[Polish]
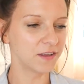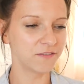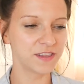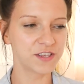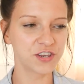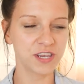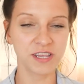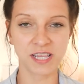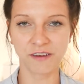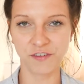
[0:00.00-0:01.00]
więc
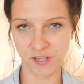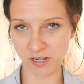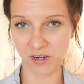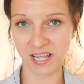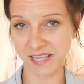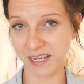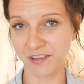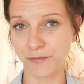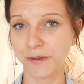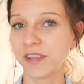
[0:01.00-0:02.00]
jeżeli trafi się taka okazja,
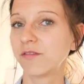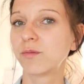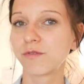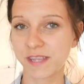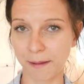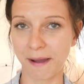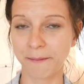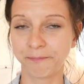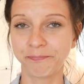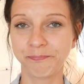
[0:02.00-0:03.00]
gdzie będę w domu sama,